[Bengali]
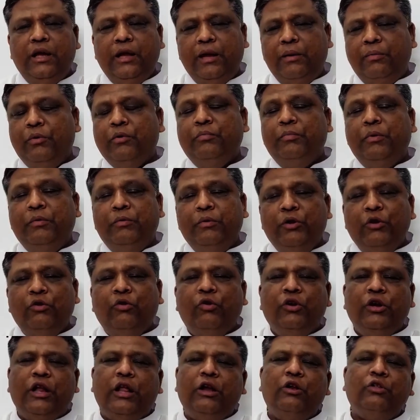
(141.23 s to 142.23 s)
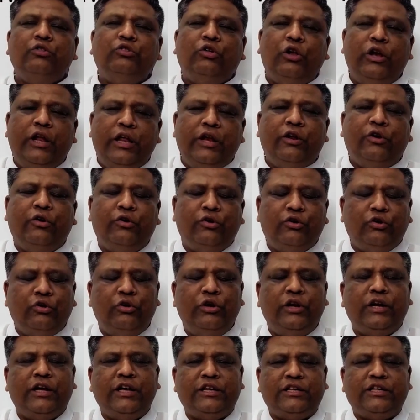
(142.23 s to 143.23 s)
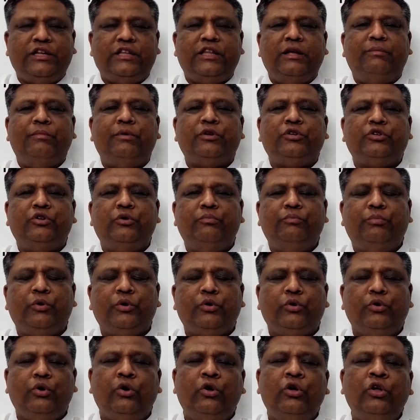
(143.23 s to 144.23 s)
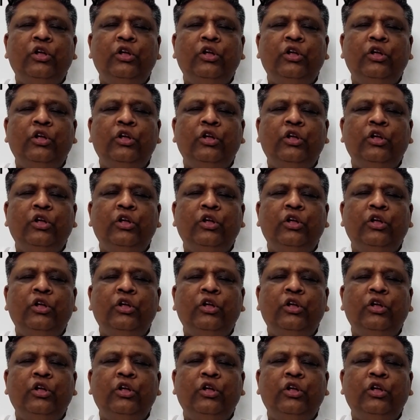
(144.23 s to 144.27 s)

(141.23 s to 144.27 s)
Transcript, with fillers: এবং বিভিন্ন অন্যান্য দলের অনেকের সাথে আমার সম্পর্ক